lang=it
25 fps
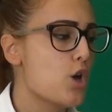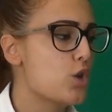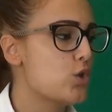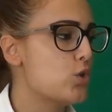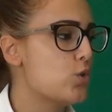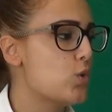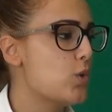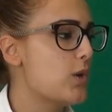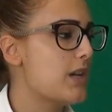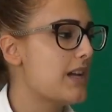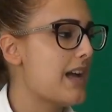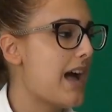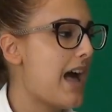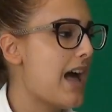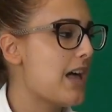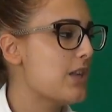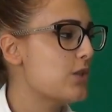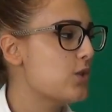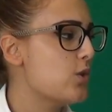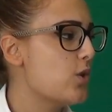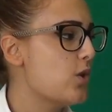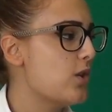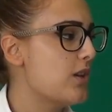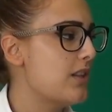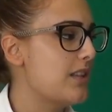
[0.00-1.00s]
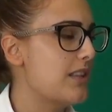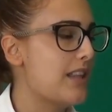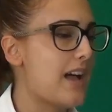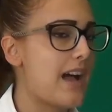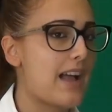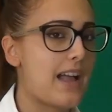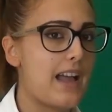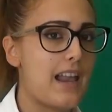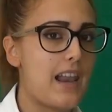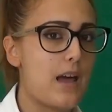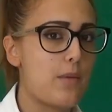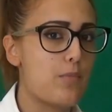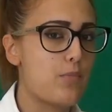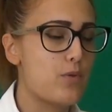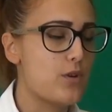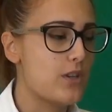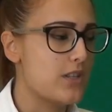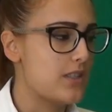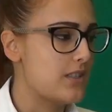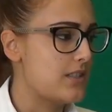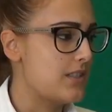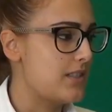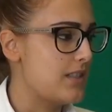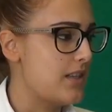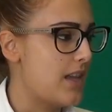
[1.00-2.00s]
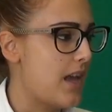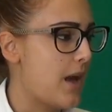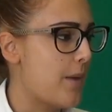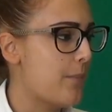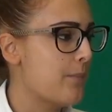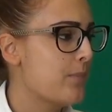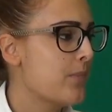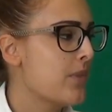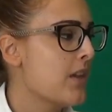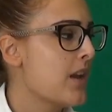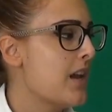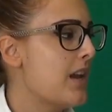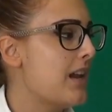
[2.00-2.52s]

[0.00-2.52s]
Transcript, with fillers: Sul caso indaga la polizia.